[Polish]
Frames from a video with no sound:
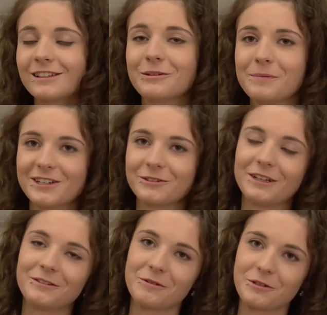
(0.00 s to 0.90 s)
Super, że
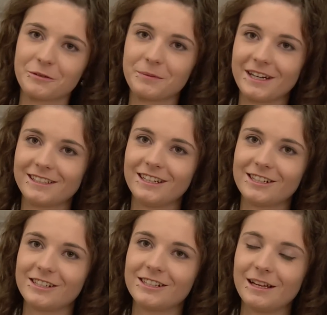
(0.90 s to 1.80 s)
udało nam się zbierać tyle
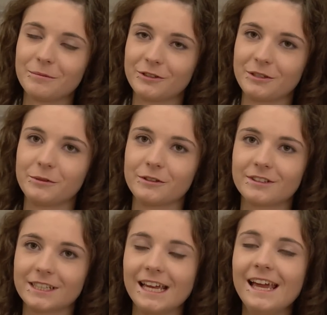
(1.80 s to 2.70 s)
rzeczy dla
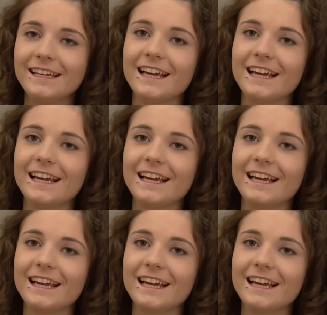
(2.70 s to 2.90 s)
potrzebujących.